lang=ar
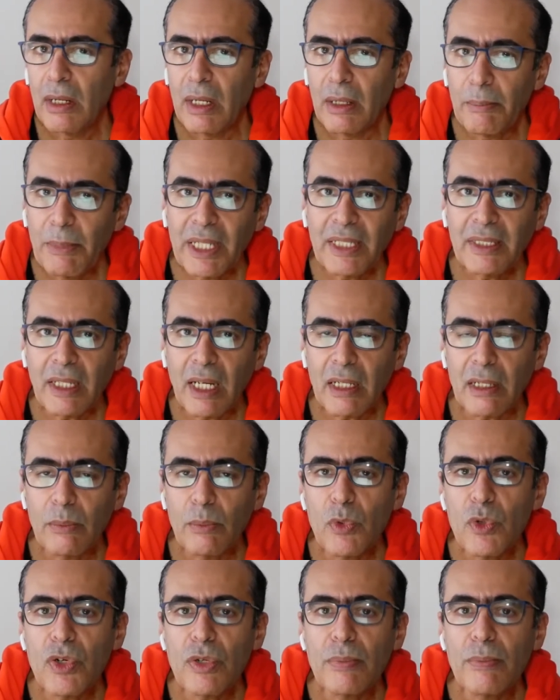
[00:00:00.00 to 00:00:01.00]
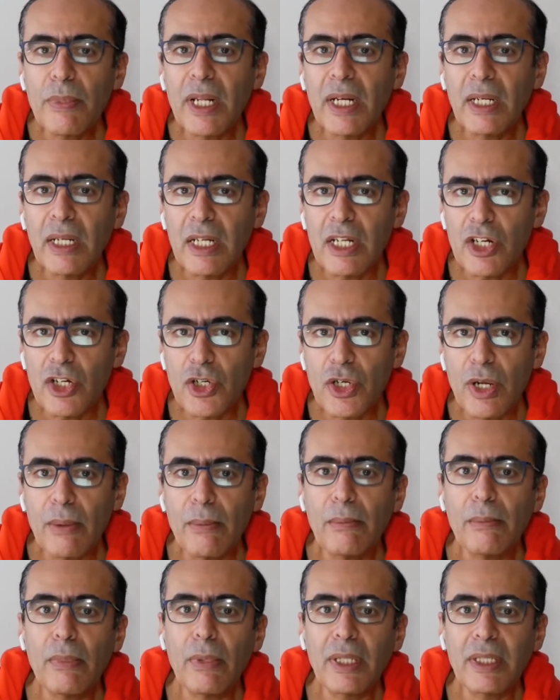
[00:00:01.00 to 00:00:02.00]
ما يتحرموش من
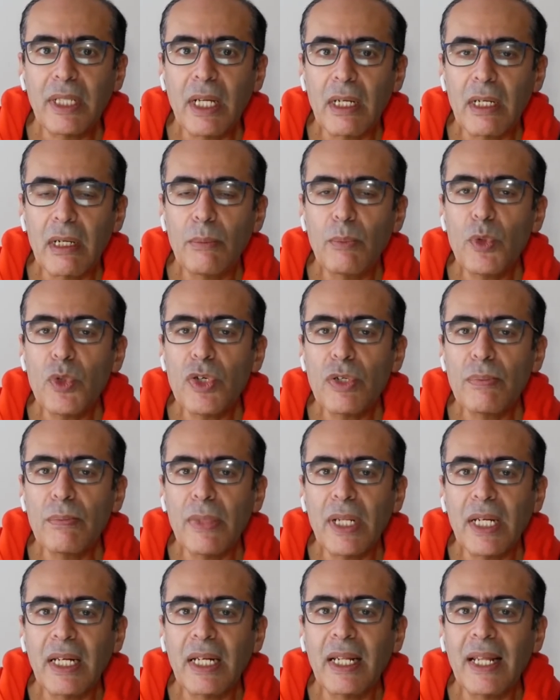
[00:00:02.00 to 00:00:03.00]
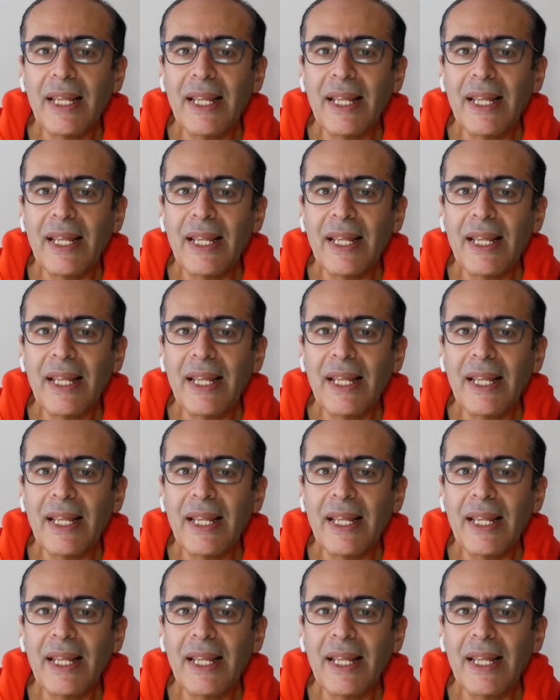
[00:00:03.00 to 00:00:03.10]
الجيم ما يتحرموش من